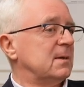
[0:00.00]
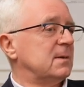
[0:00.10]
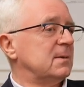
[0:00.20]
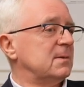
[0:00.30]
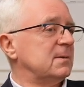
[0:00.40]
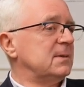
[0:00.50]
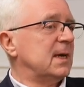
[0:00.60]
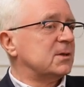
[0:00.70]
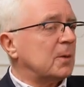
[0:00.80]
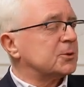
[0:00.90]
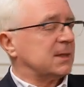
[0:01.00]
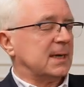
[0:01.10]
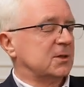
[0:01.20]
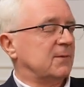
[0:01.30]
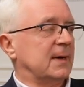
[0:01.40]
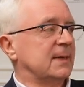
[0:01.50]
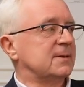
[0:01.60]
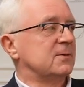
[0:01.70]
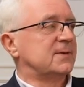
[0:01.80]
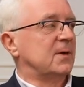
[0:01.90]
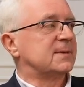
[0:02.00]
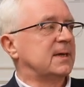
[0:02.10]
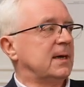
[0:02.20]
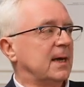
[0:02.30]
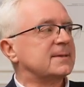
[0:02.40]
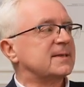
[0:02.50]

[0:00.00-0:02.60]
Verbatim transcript: Y, niedobrze traktowane są związki gier